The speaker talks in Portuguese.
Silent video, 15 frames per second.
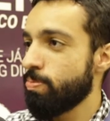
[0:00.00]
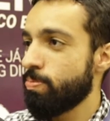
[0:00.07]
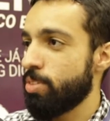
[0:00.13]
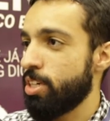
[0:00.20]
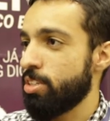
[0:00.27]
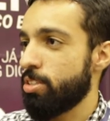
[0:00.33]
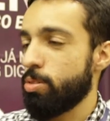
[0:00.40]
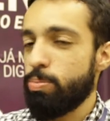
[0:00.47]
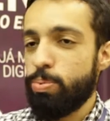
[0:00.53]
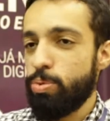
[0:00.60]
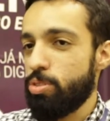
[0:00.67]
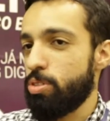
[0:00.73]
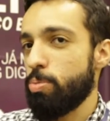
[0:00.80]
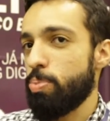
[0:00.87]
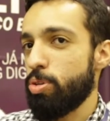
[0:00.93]
Né? Então,
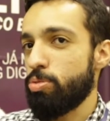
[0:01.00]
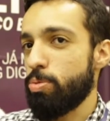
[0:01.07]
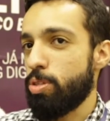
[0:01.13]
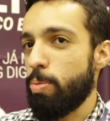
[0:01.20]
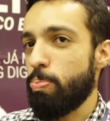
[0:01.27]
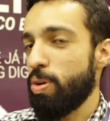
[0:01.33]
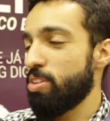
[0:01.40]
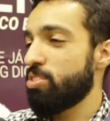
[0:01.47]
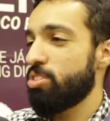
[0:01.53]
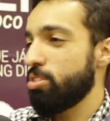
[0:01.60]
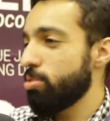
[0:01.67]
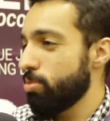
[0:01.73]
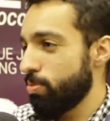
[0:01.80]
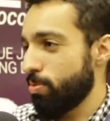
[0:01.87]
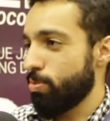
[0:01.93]
putz, eu posso ter
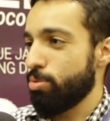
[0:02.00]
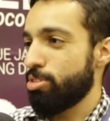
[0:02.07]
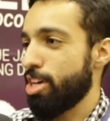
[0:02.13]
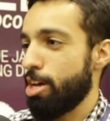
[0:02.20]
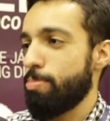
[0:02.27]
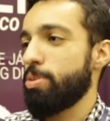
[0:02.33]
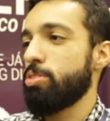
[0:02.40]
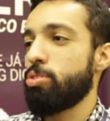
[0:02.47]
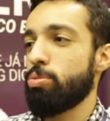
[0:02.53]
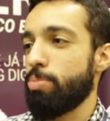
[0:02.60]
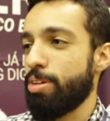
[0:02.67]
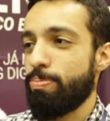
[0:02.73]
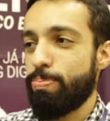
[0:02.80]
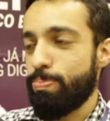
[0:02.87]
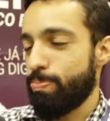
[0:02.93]
perdido o timing de uma